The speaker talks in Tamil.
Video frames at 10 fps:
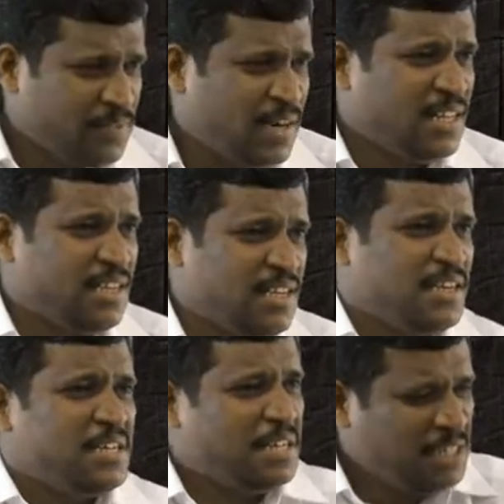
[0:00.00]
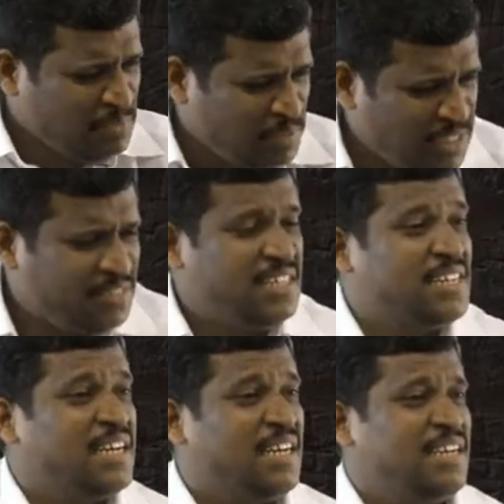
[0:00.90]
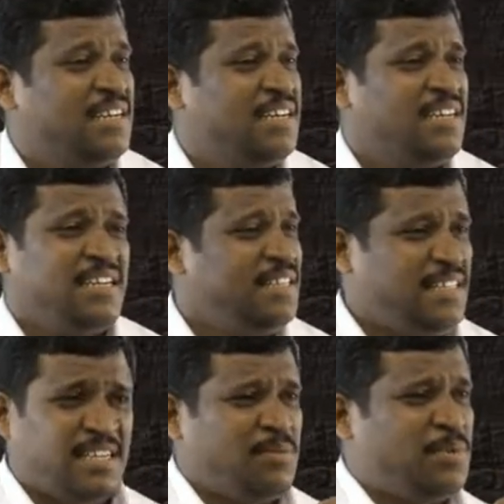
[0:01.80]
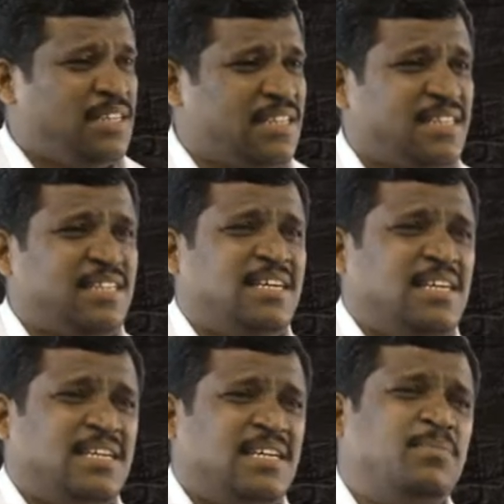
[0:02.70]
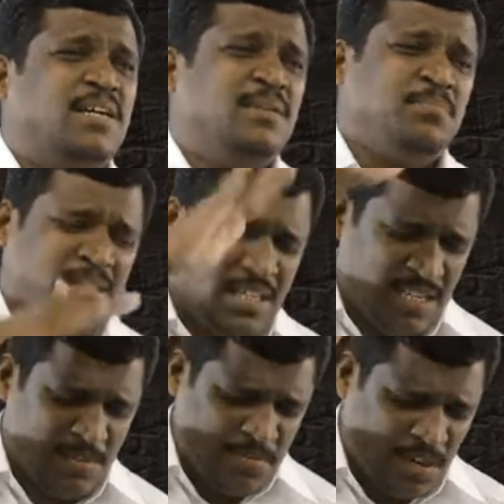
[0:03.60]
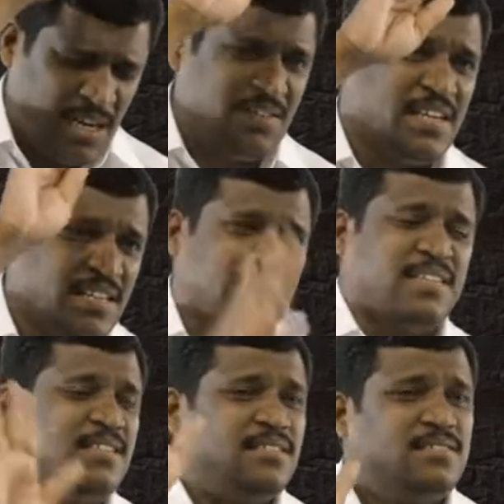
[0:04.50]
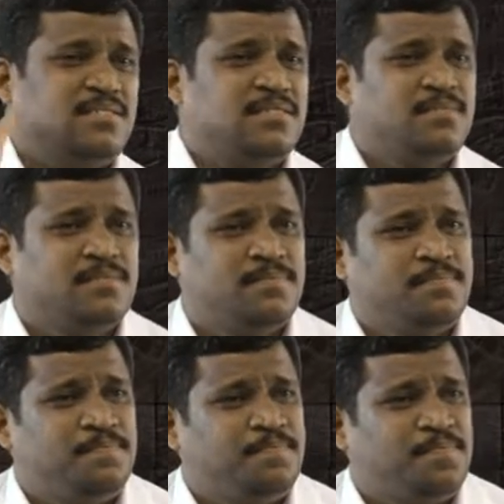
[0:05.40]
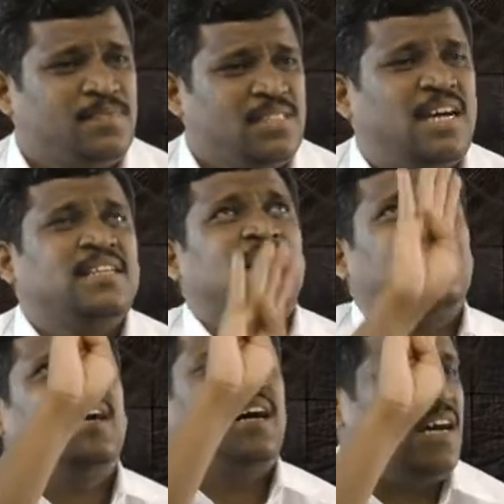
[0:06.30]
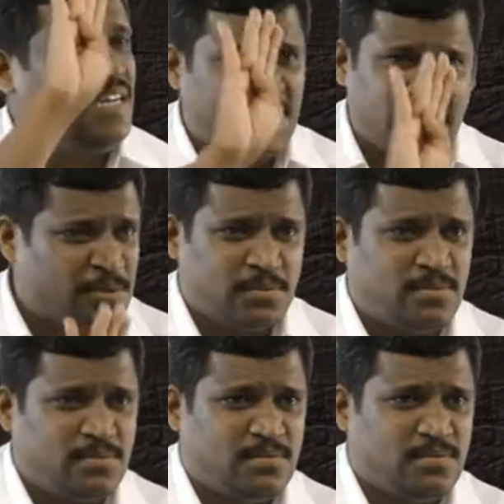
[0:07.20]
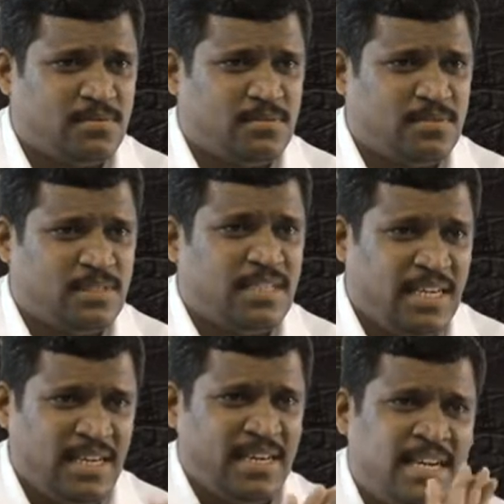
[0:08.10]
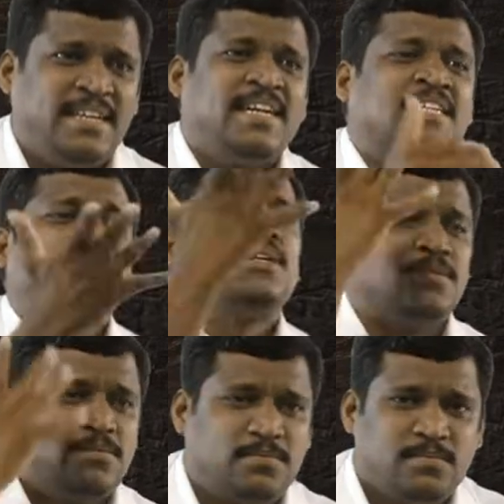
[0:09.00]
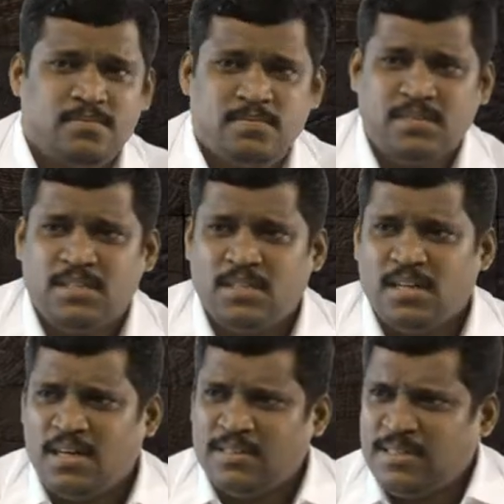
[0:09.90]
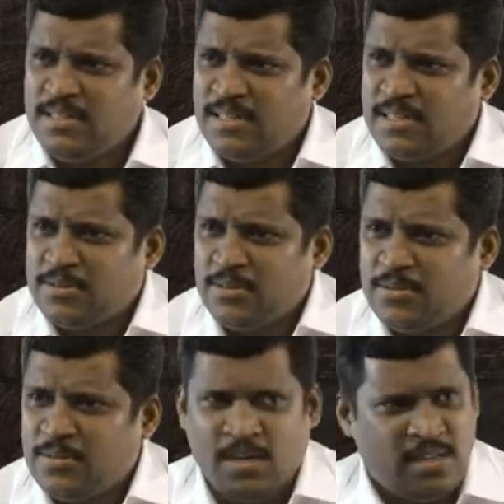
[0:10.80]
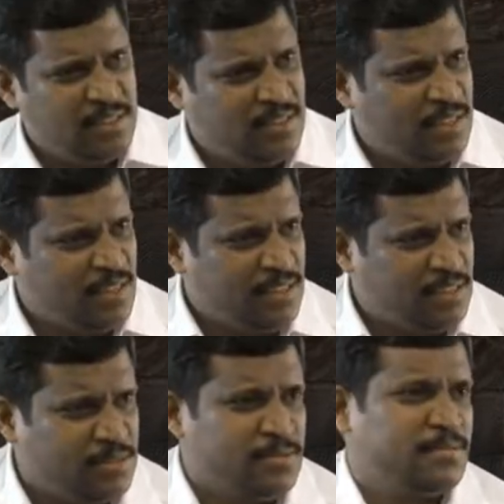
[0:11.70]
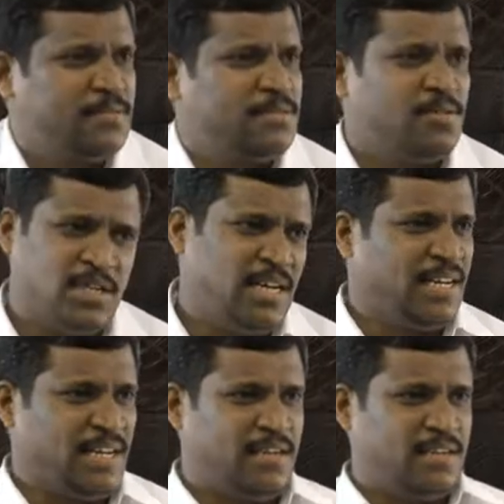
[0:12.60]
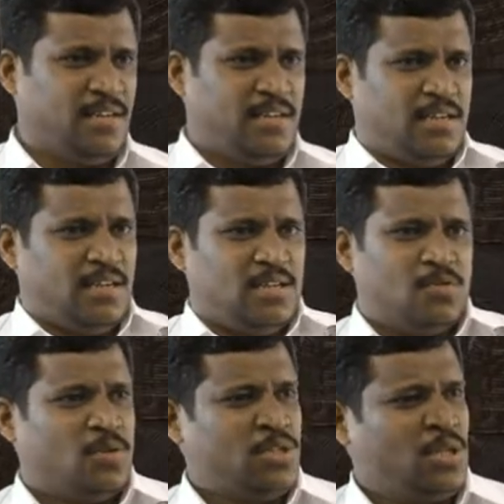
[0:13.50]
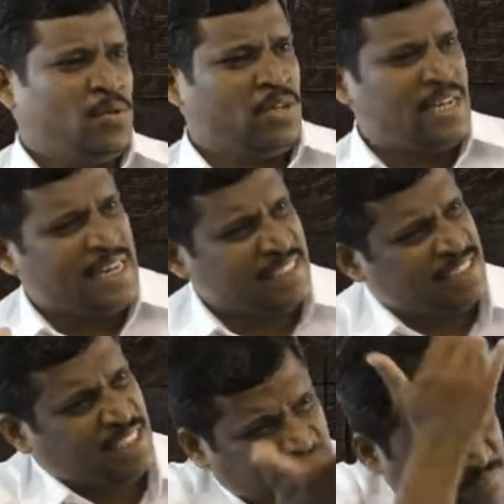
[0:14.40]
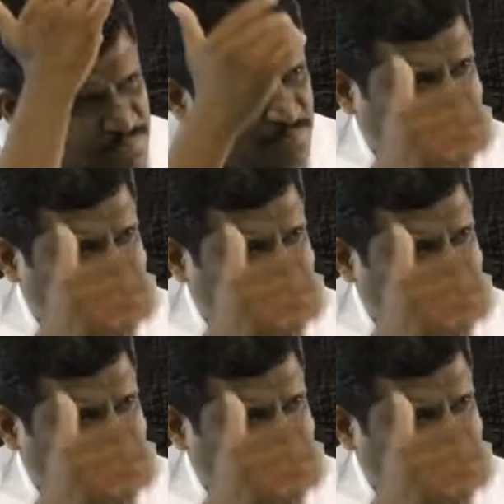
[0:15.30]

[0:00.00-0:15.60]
கவலை நிறைய பதிவாயிருக்குங்க இது என்ன பண்ணுது நம்மளை நிம்மதி இல்லாமல் வாழ வைக்குதுங்க இது அதையெல்லாம் அழிக்கணும் இல்லைன்னா நடத்தணும் அதென்ன நடத்தணும் அதென்ன அழிக்கணும் ஒன்றும் இல்லைங்க ஒருத்தர் உங்களை அரைஞ்சிட்டார்